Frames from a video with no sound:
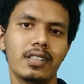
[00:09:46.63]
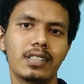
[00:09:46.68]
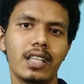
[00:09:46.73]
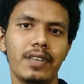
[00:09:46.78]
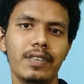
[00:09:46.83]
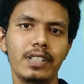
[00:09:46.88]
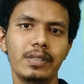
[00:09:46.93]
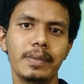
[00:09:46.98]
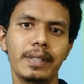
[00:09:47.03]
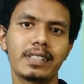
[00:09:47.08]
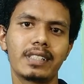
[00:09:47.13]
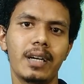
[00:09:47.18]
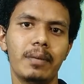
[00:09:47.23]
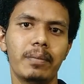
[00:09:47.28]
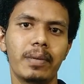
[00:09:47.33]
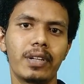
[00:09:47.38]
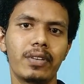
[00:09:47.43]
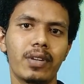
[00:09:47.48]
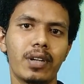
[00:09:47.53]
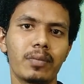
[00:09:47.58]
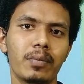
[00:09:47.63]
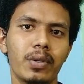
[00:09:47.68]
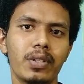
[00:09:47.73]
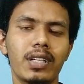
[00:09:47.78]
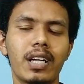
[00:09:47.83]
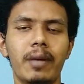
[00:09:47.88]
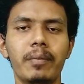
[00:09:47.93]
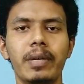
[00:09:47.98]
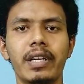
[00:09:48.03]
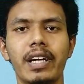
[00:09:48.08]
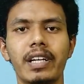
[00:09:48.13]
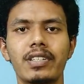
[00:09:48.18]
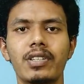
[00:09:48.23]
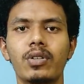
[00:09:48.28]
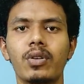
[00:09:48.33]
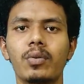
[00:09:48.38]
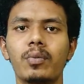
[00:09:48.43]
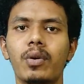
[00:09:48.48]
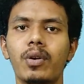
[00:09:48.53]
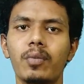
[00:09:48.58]
சர்வீஸ் பேஸ் கம்பெனின்னு வரும்போது
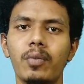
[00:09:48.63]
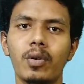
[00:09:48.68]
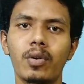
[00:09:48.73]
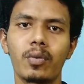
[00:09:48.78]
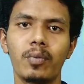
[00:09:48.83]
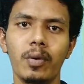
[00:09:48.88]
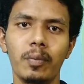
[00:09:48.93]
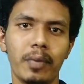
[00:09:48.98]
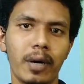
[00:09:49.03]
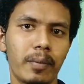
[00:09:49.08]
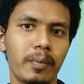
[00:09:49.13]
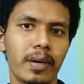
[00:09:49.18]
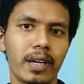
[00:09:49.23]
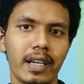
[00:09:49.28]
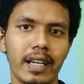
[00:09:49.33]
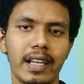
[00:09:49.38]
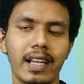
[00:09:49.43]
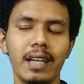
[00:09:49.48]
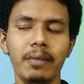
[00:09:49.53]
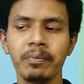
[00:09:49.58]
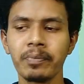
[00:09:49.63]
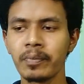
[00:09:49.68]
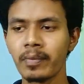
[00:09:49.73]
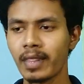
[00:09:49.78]
கம்யூனிகேஷன் ரொம்ப ரொம்ப ரொம்ப பார்ப்பாங்க ஏன்னா